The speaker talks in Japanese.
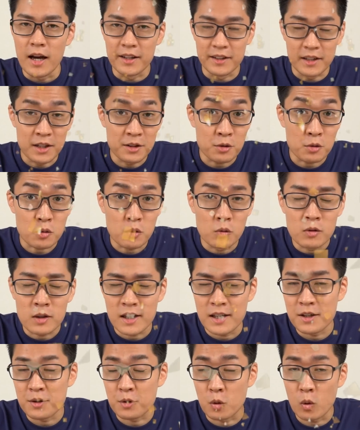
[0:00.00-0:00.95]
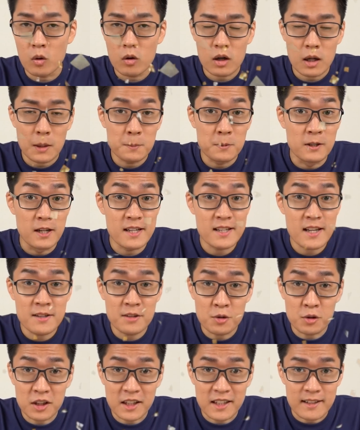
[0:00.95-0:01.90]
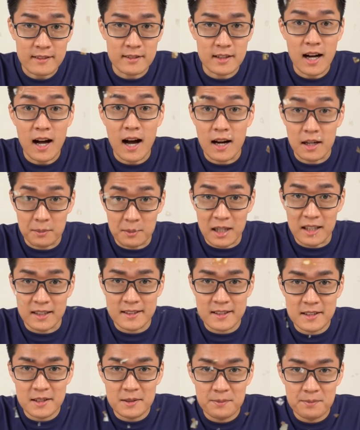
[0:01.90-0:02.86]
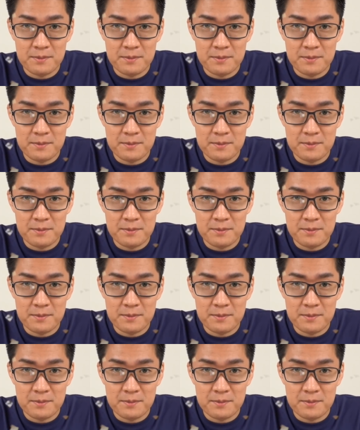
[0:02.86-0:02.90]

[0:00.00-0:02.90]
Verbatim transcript: なんと今回豪華プレゼント企画があります